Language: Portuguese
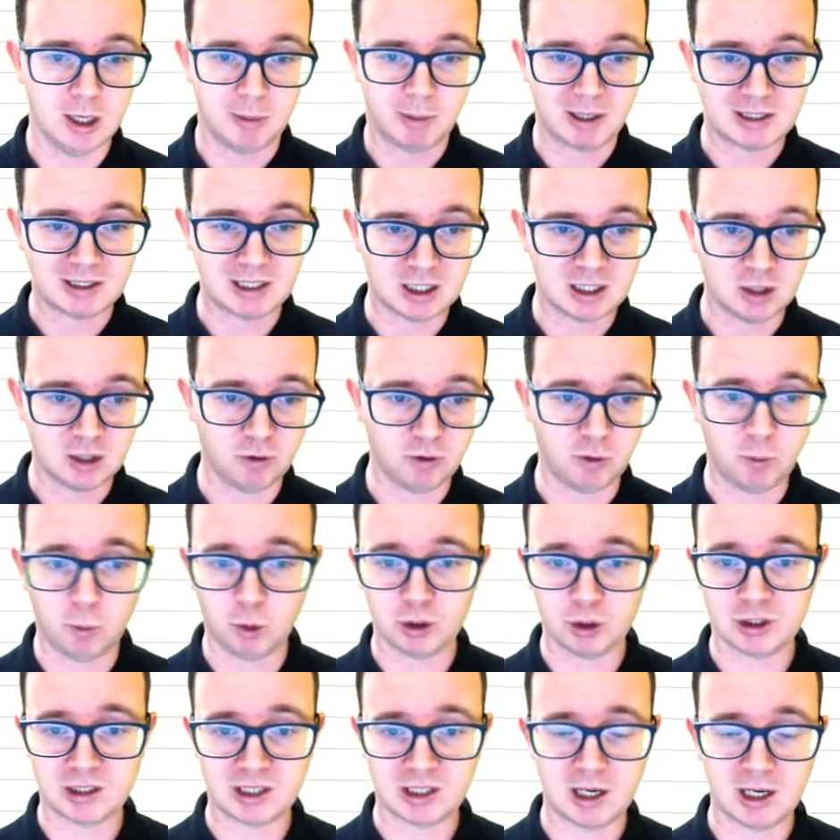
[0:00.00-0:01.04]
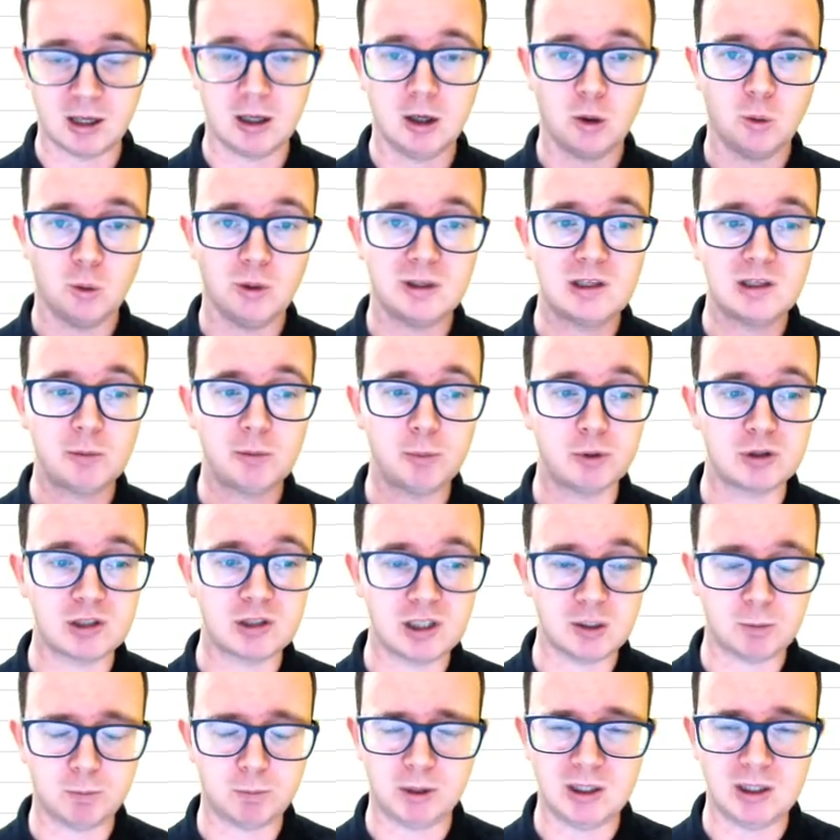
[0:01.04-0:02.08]
Mas aqui eu vou mostrar um exemplo
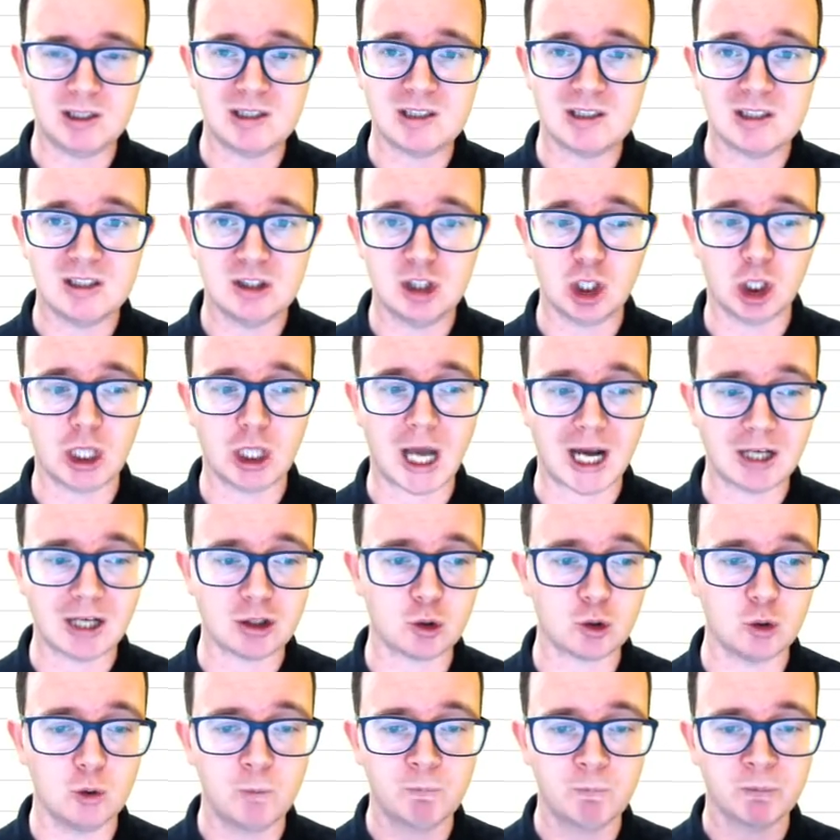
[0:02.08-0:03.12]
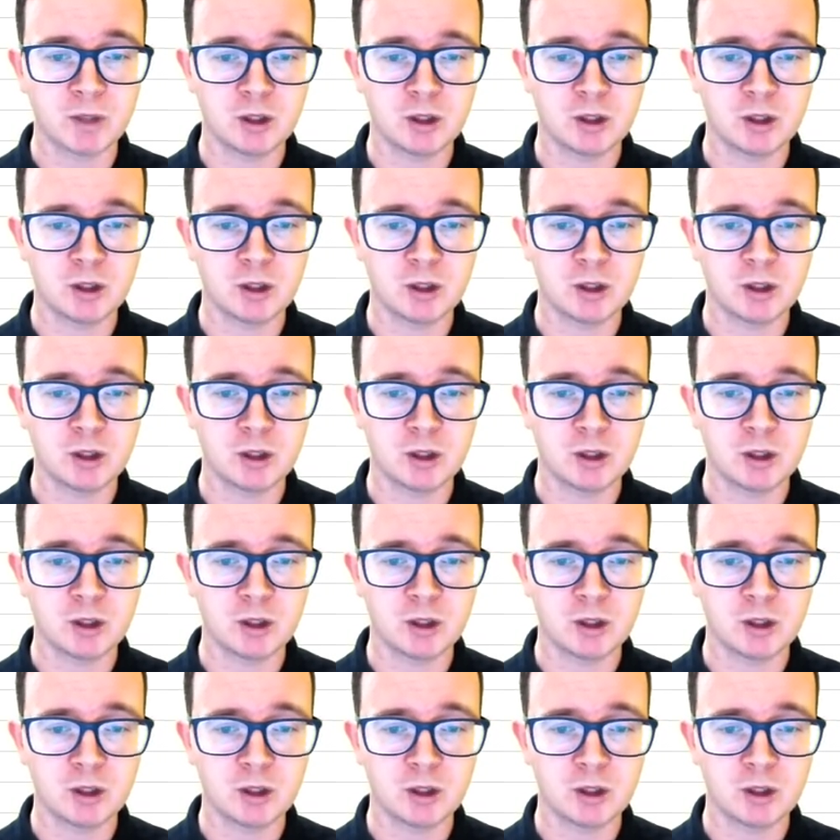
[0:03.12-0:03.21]
simples, didático,